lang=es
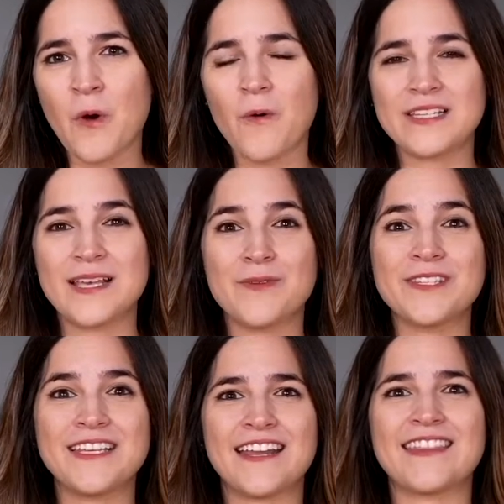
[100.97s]
O
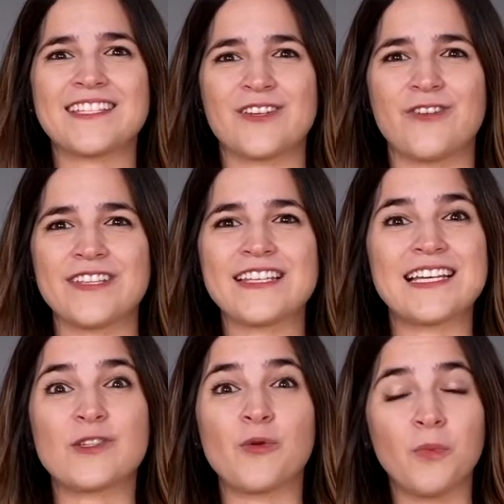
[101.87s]
hacemos ciertas
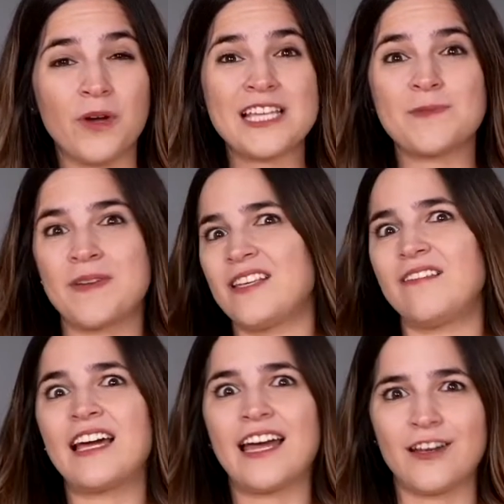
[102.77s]
cosas que son muy
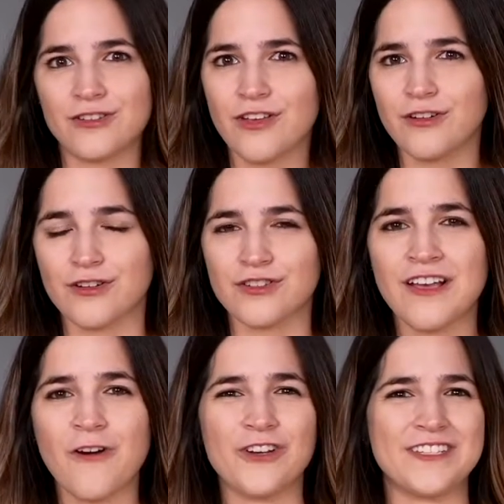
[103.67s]
específicas de nosotros,
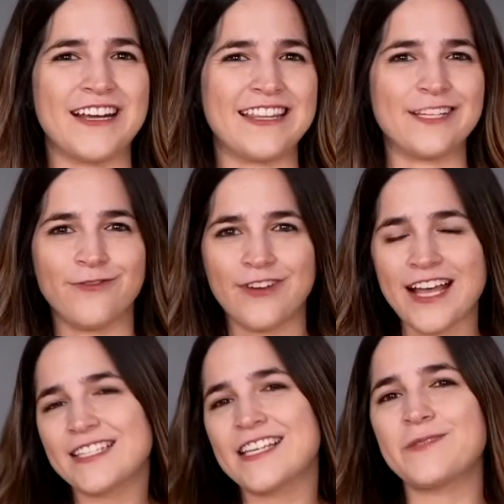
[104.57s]
ciertas
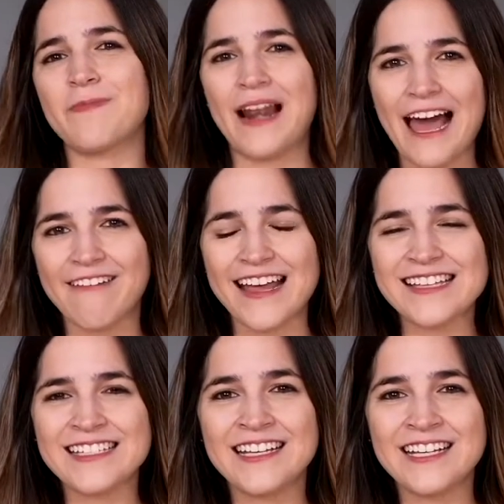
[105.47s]
frases,
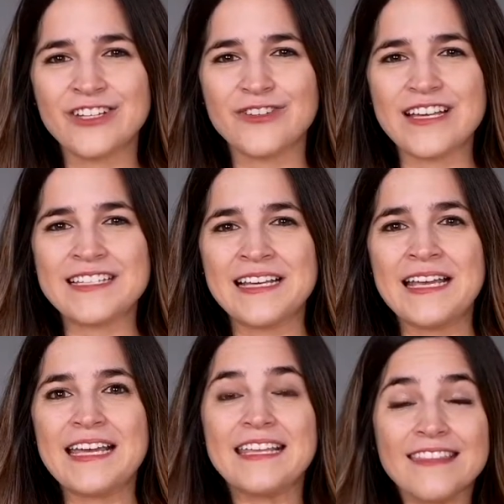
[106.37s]
palabras. Entonces,
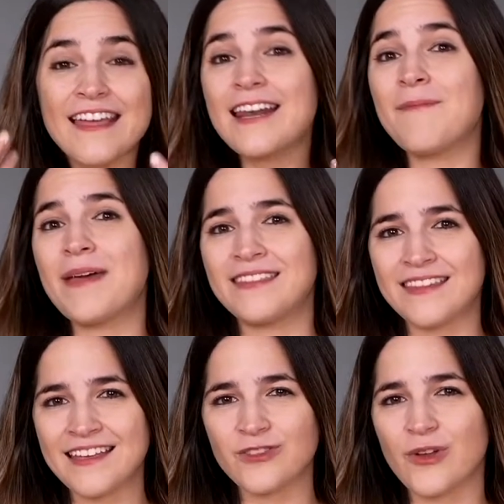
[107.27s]

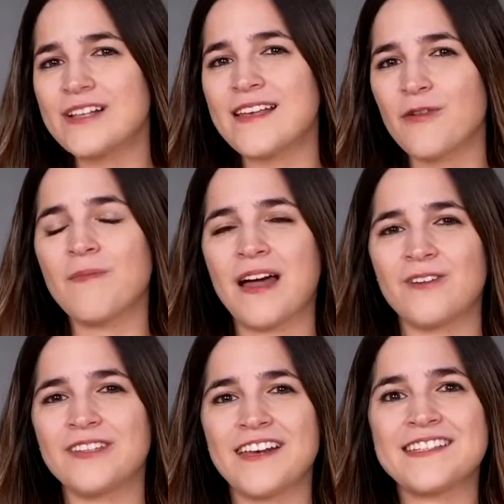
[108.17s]
internamente todo el ser
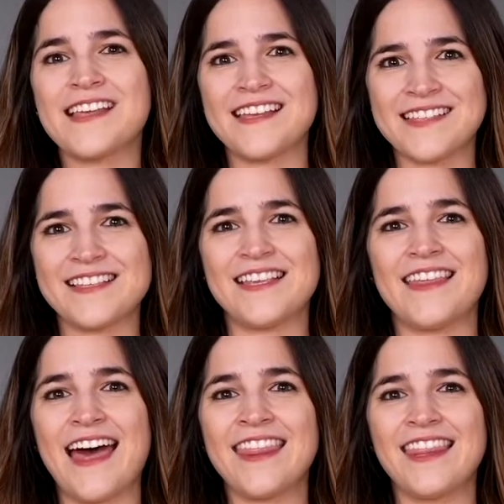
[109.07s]
humano tiene esa
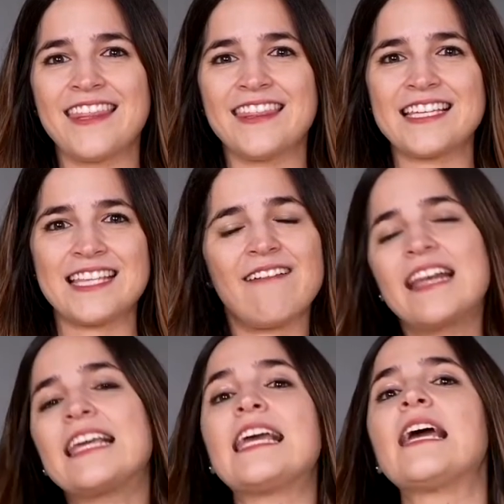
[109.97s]
necesidad de
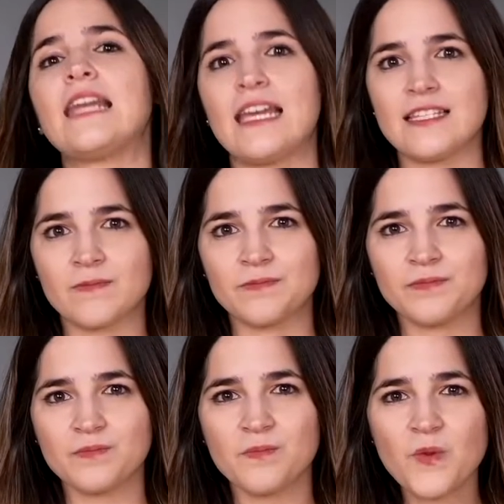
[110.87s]
saber quién es.
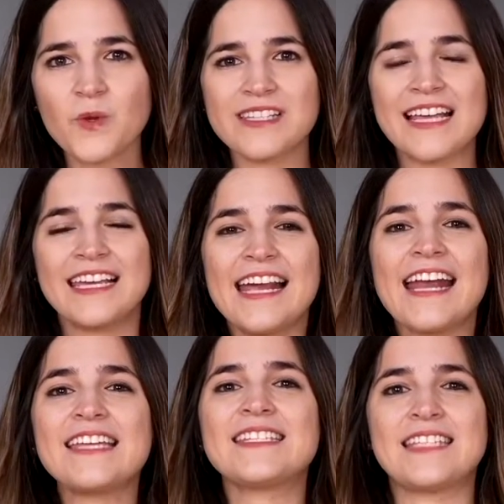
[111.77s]

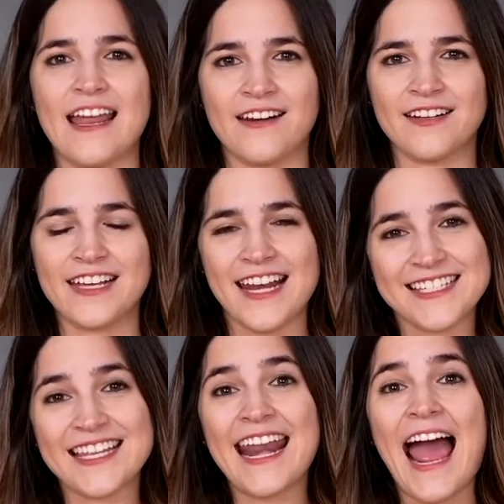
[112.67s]
Quiere ser,
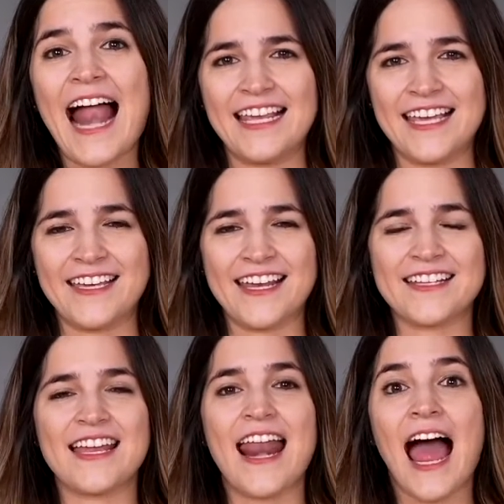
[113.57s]
quiere ser alguien,
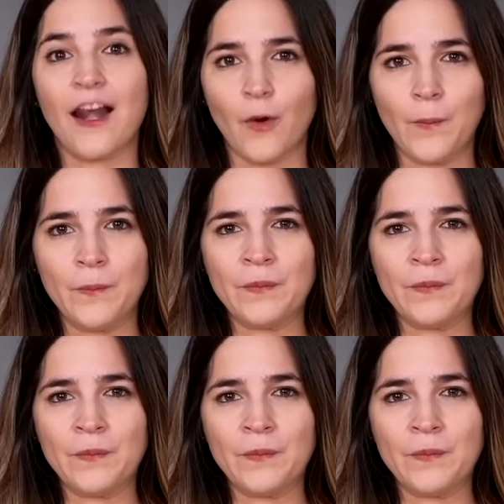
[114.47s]
quiere ser algo.